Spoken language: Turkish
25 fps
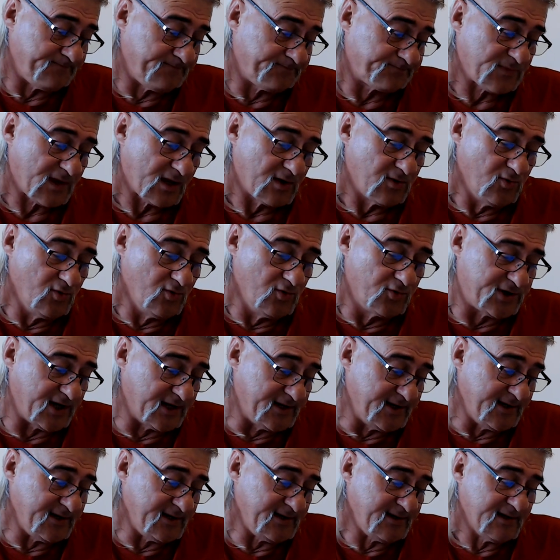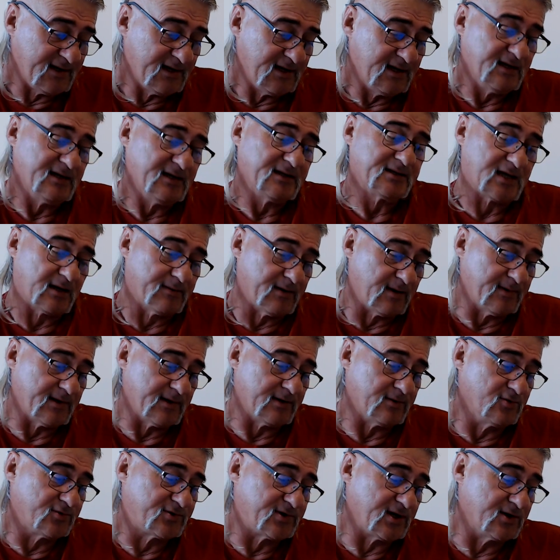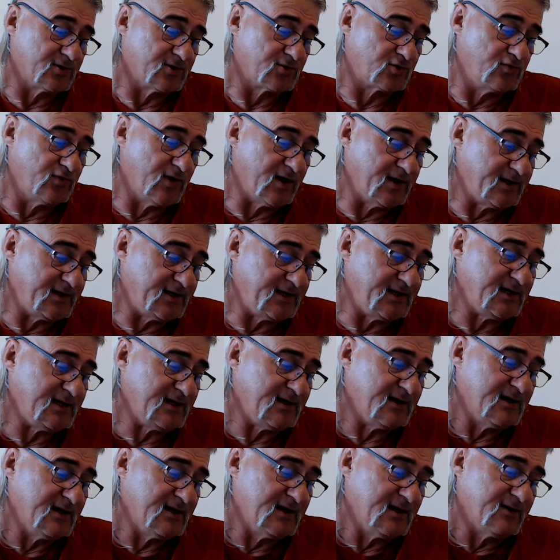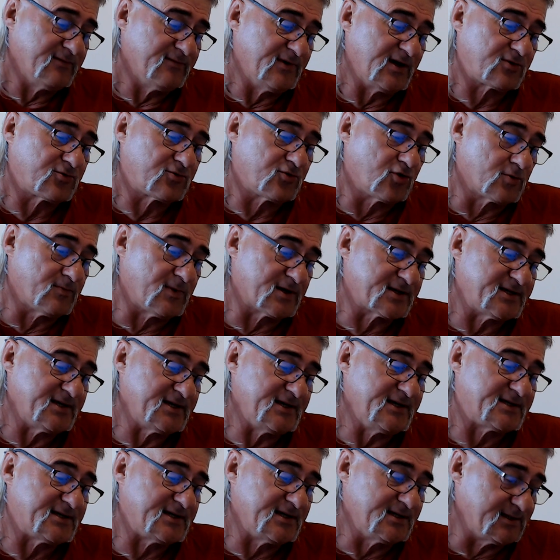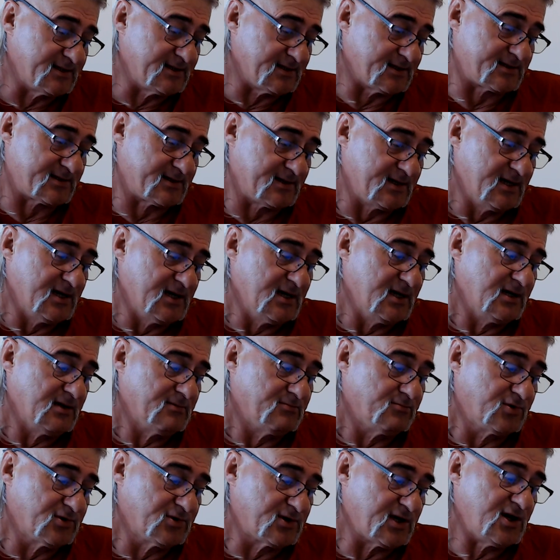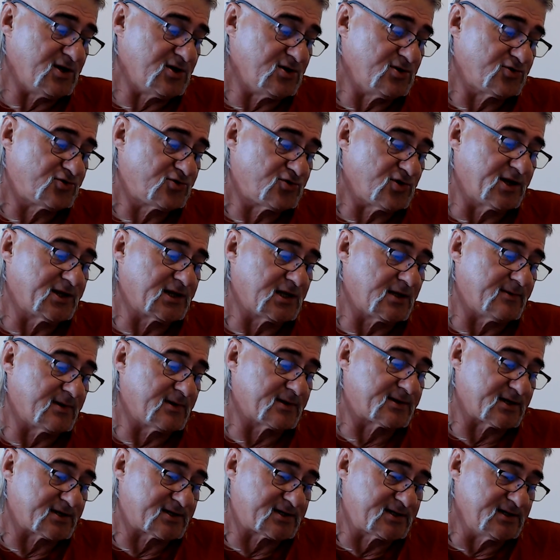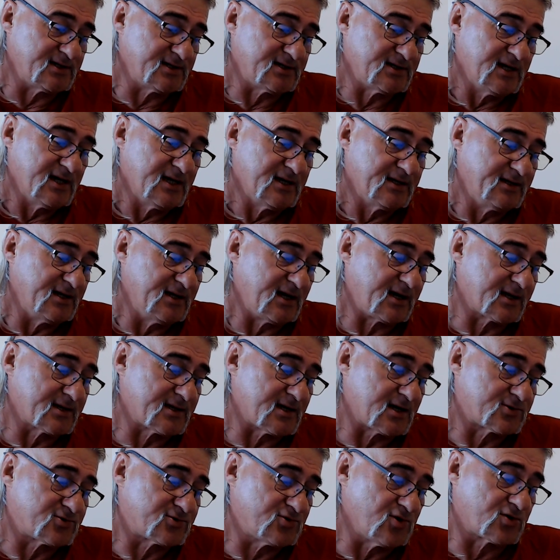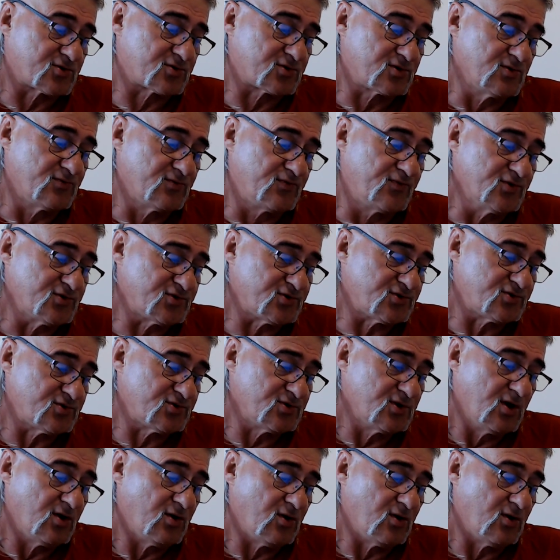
ülkenin tamamen ülkenin güvenliği ve koruması içindir. Bu da şu anlama taşır. Ne kadar çok nüfus o